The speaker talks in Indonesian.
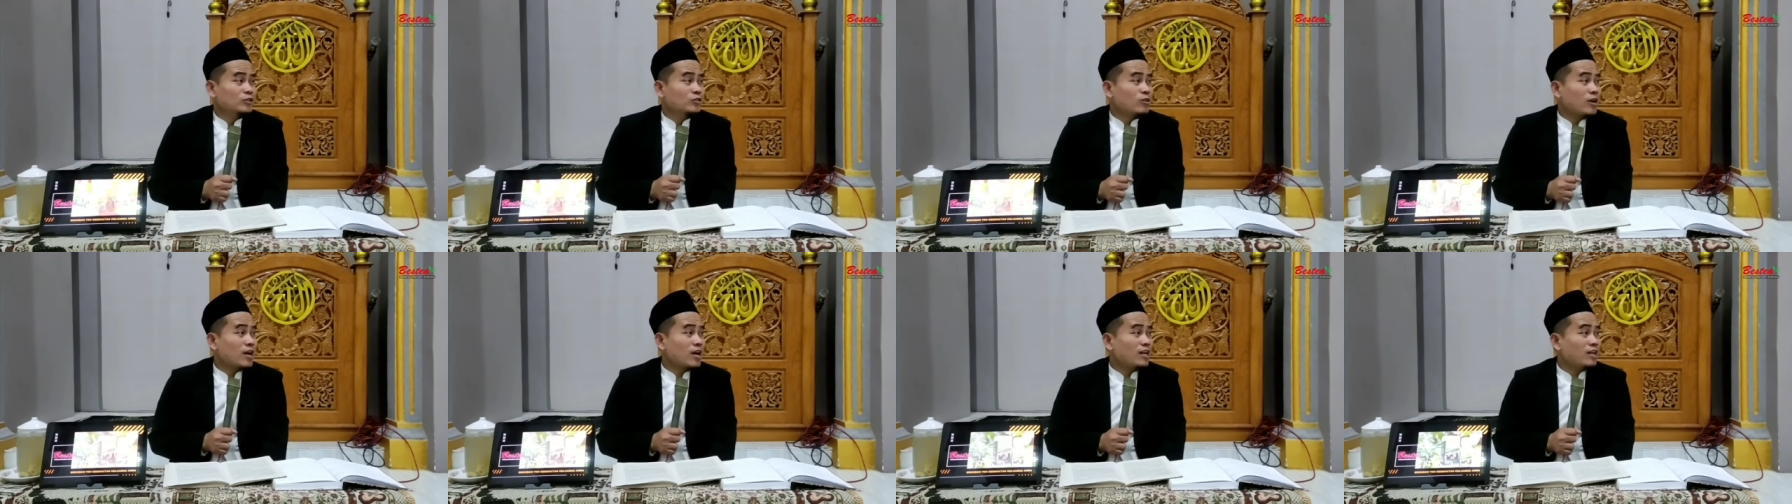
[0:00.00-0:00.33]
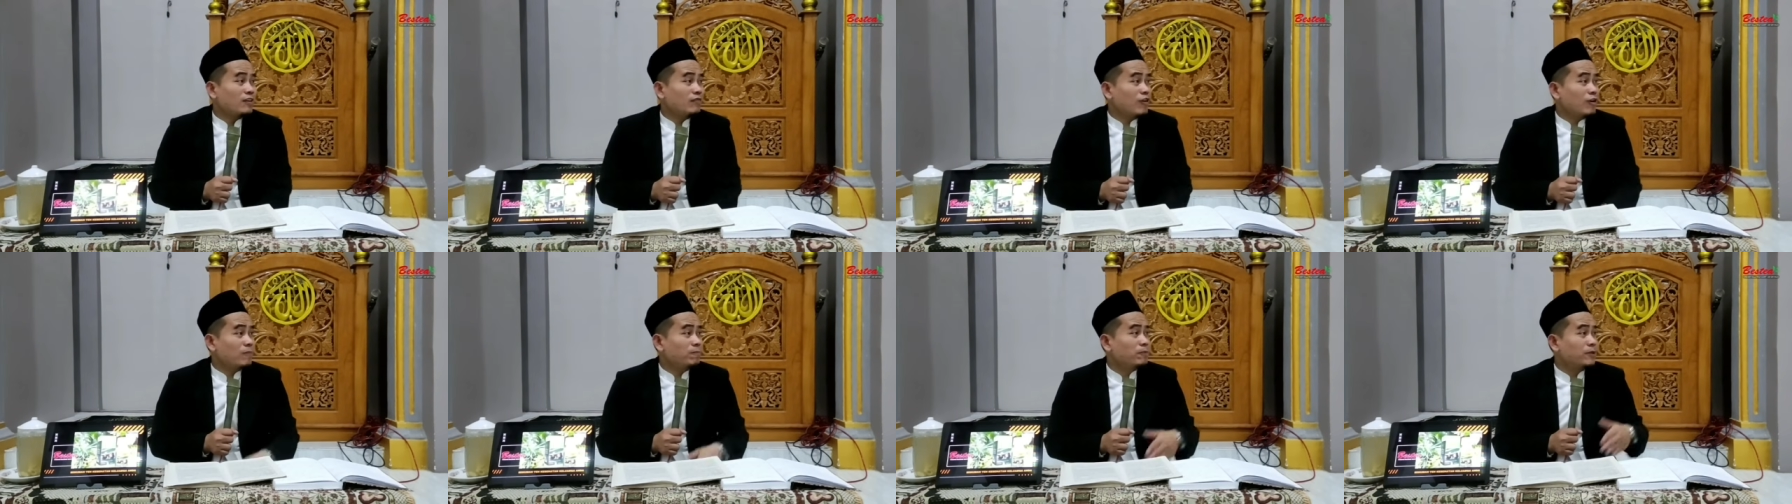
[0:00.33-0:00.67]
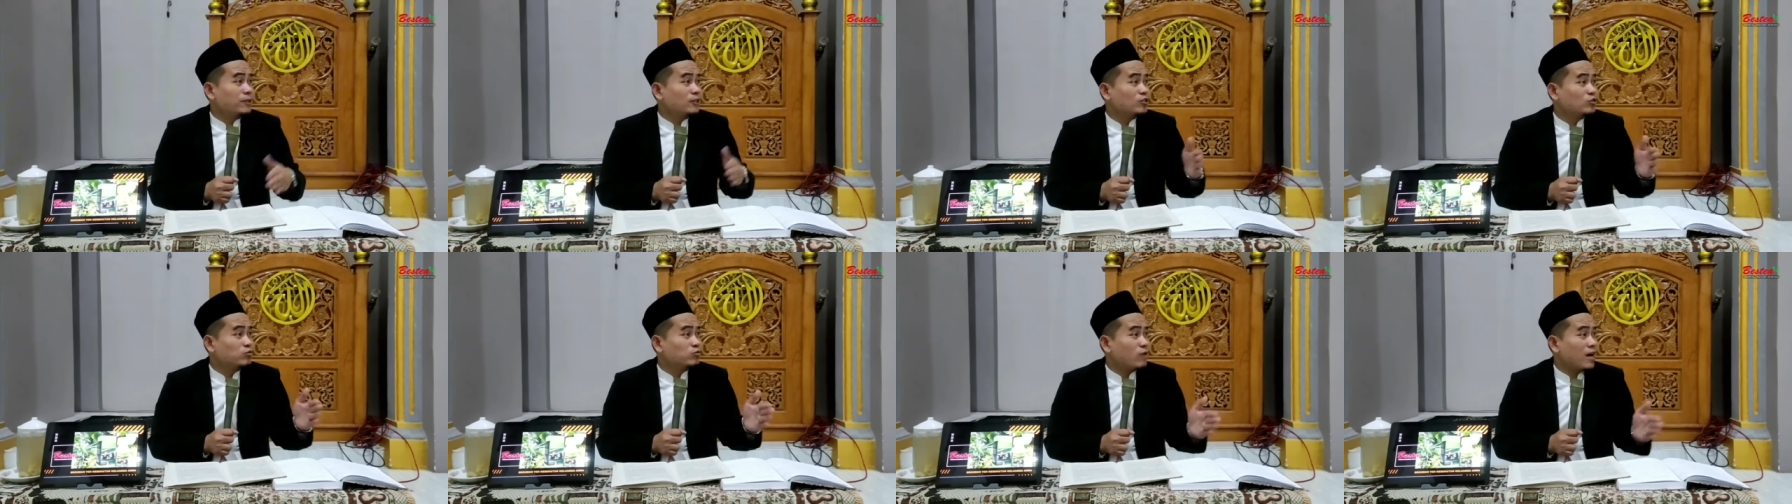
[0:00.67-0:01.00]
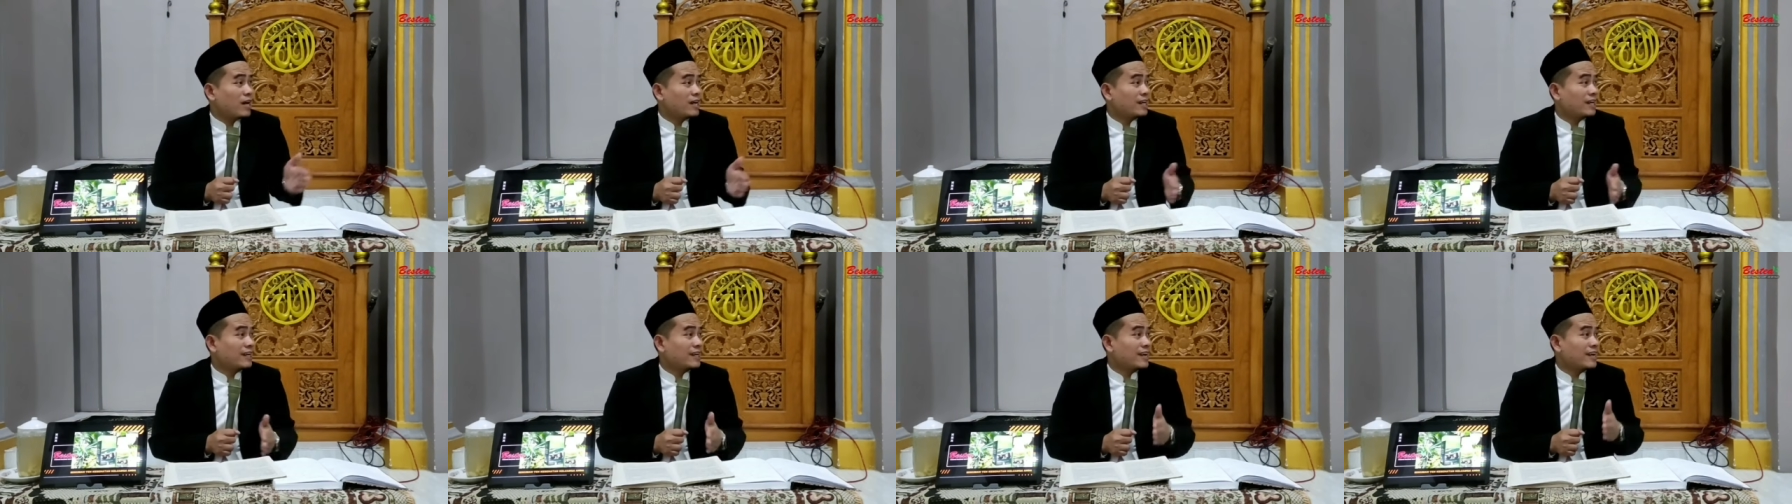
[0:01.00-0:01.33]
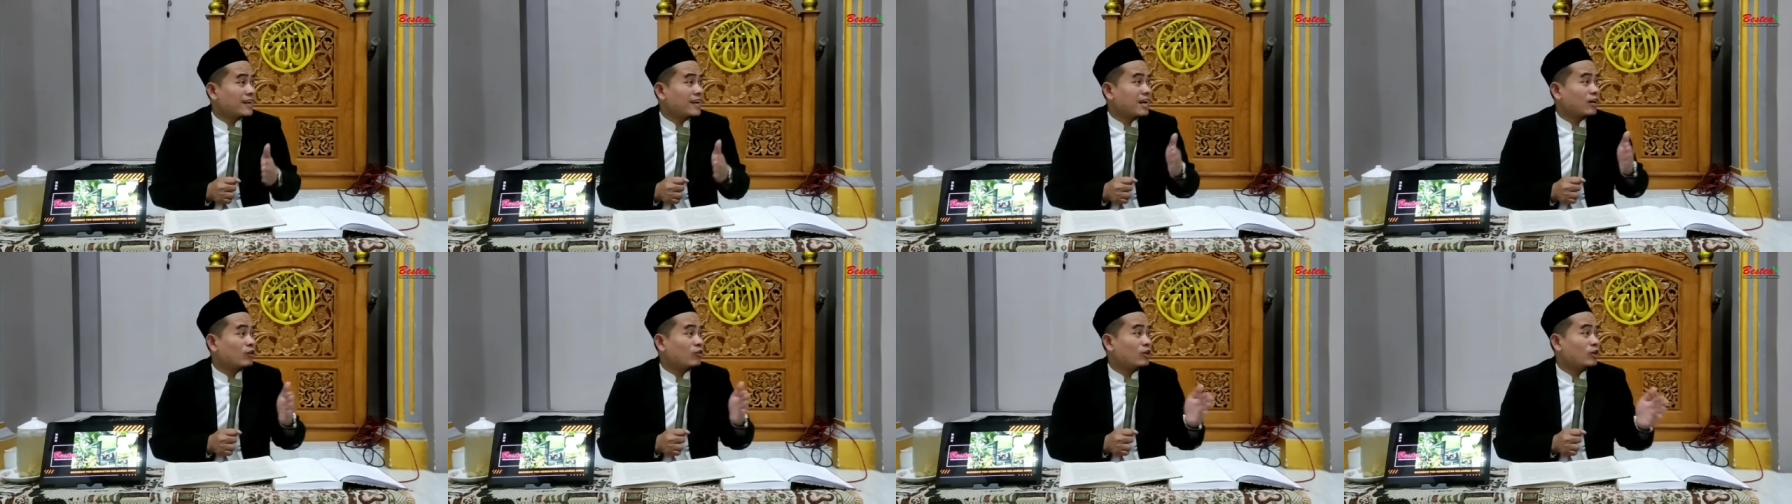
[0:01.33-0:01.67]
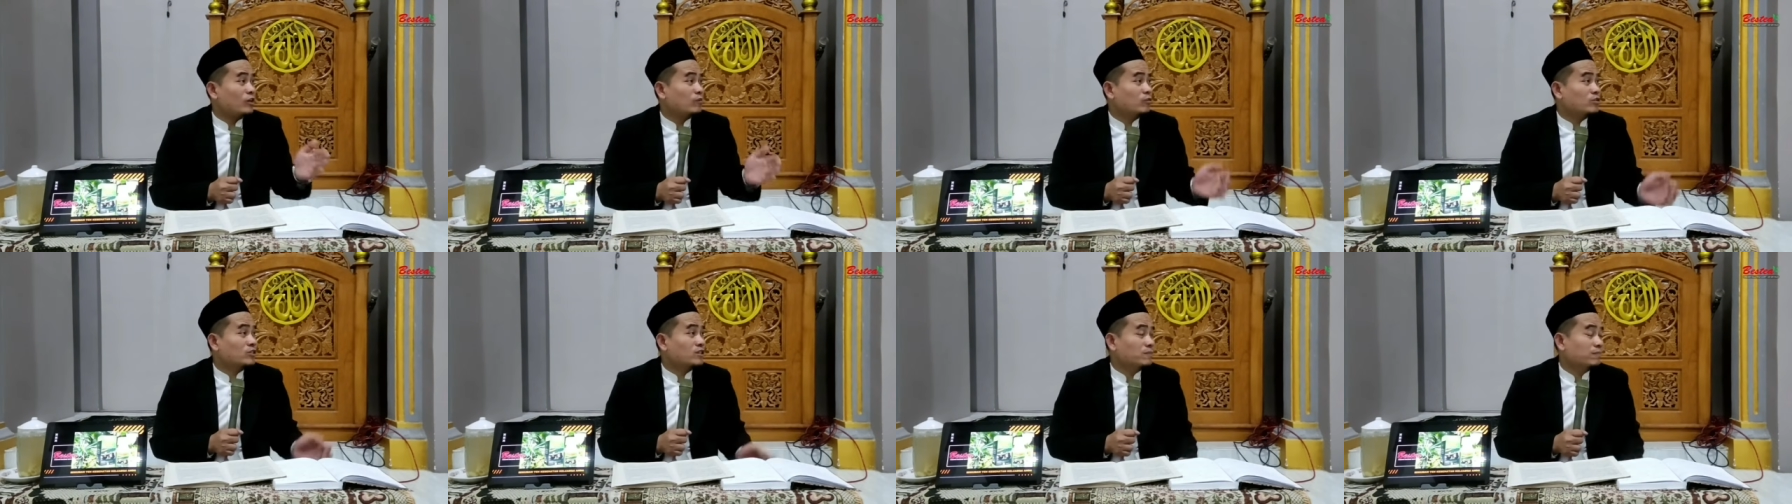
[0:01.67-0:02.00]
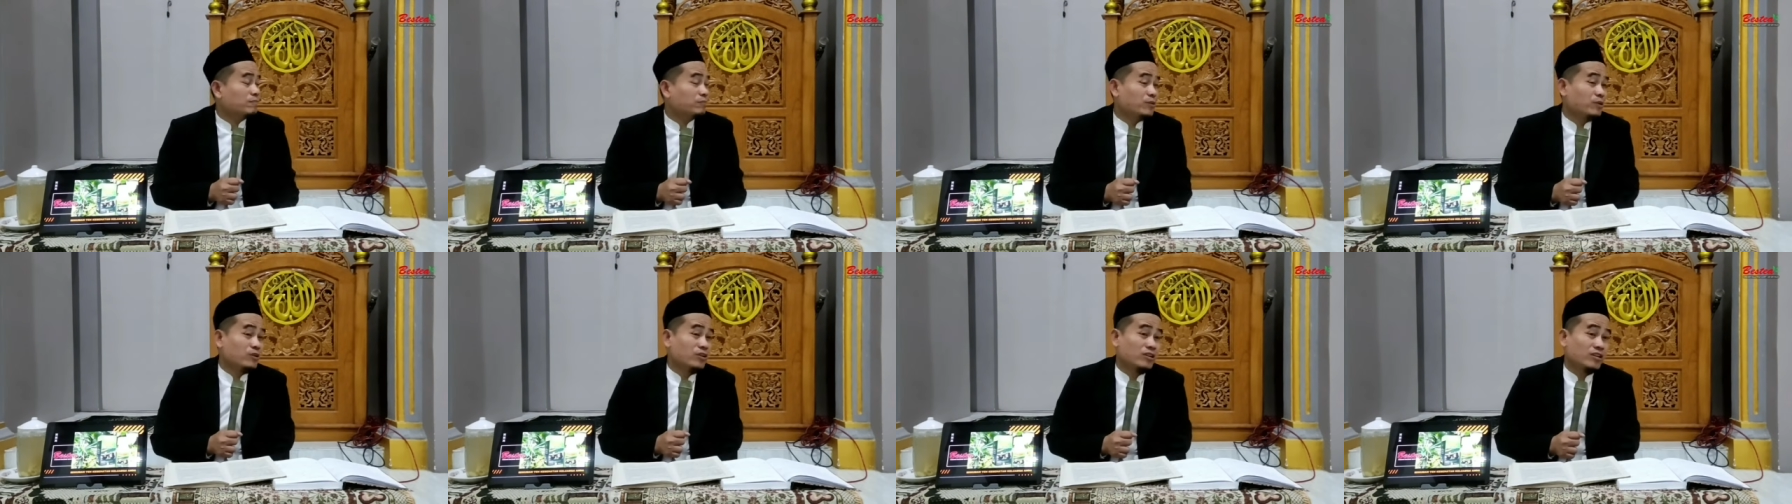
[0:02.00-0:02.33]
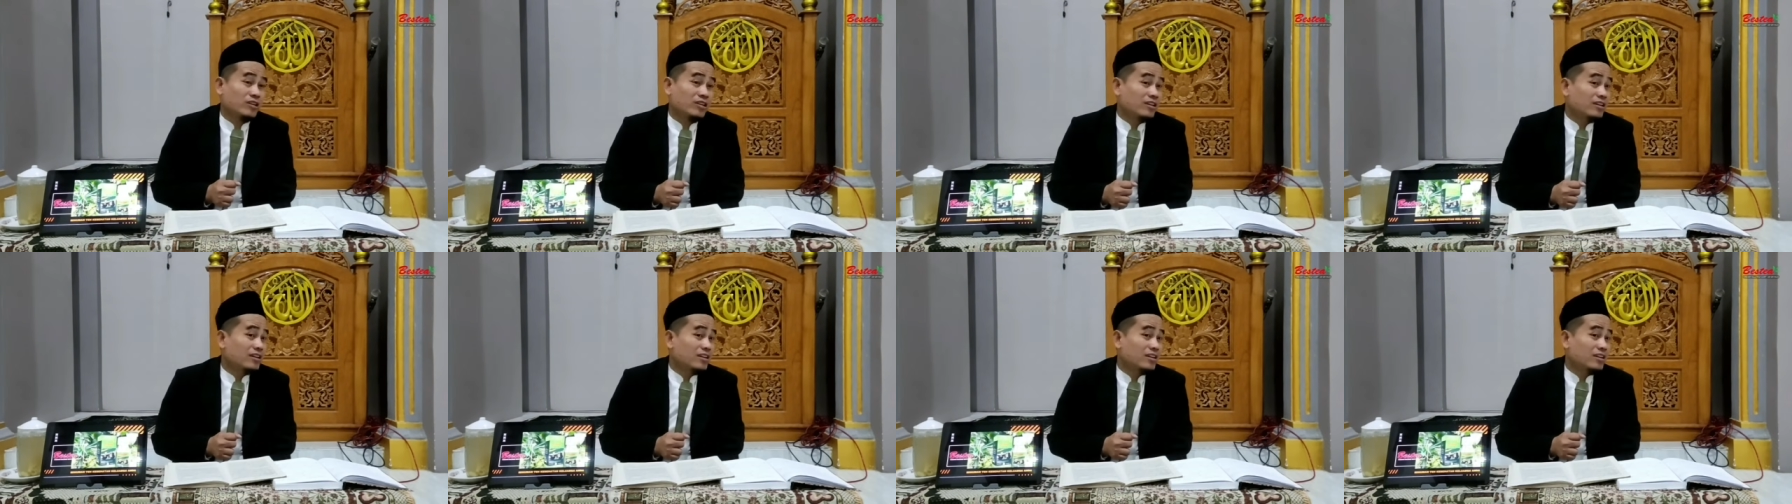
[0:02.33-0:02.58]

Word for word: Soalnya wong berjuang nek gak nganggo ilmu sepur.